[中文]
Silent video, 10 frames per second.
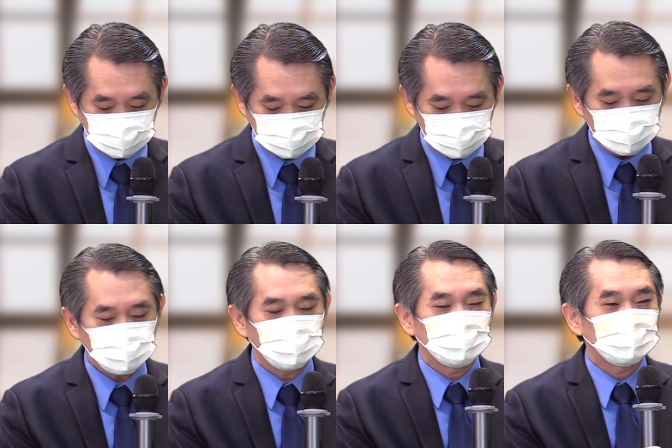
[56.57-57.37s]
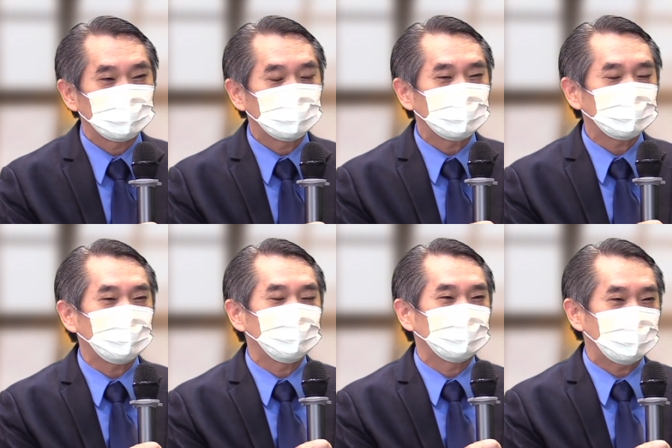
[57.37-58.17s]
新勇啊，来
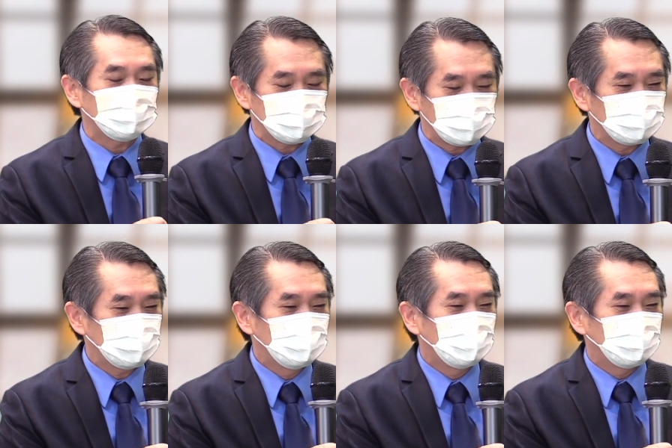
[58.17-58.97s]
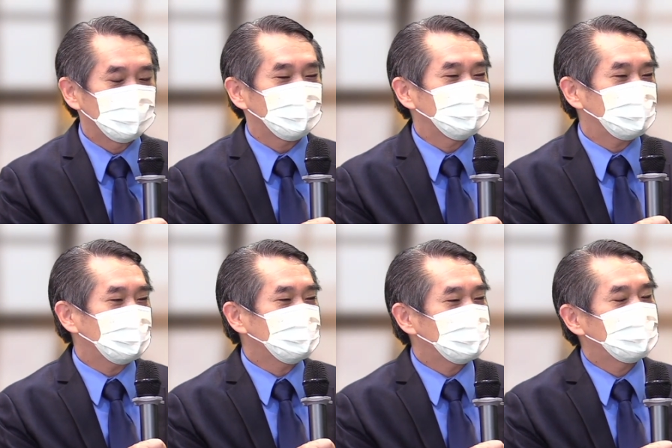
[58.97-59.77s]
到我们当中。我们首
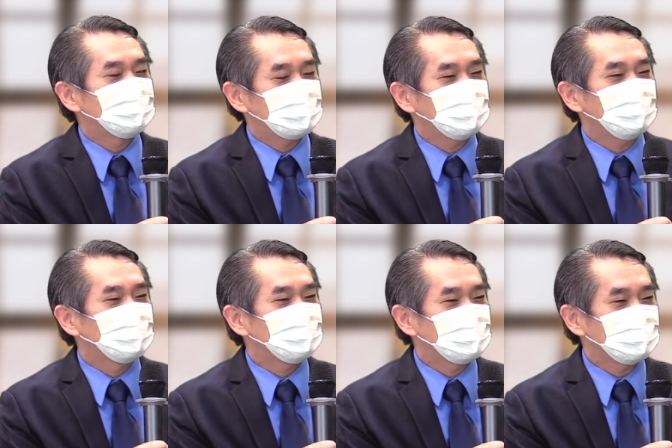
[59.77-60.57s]
先请新勇宣教